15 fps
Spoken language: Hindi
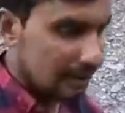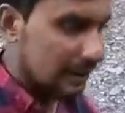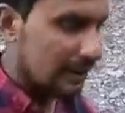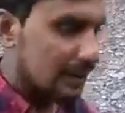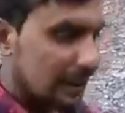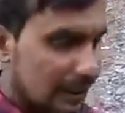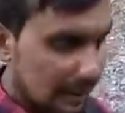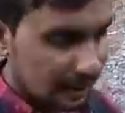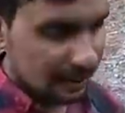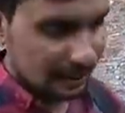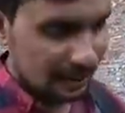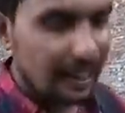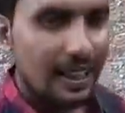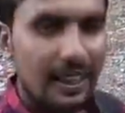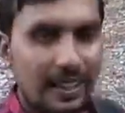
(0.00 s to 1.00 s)
इतनी
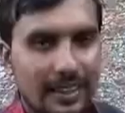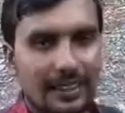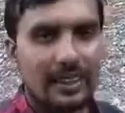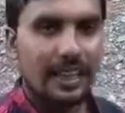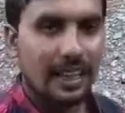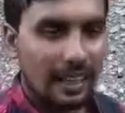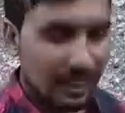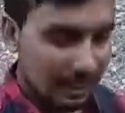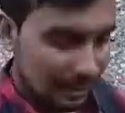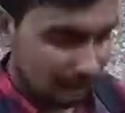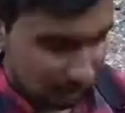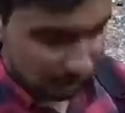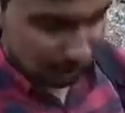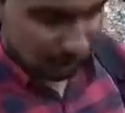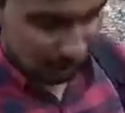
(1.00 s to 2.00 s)
डिटेल के साथ
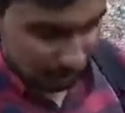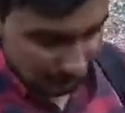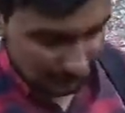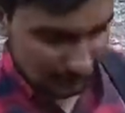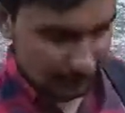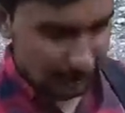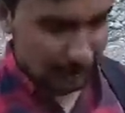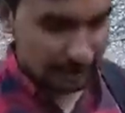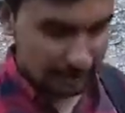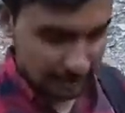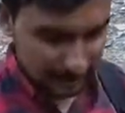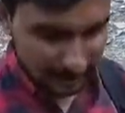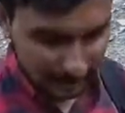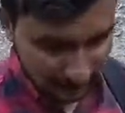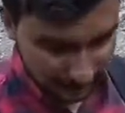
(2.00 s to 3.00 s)
और इतनी
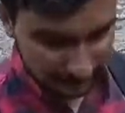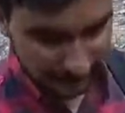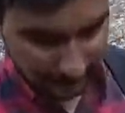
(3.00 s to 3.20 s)
तफसील के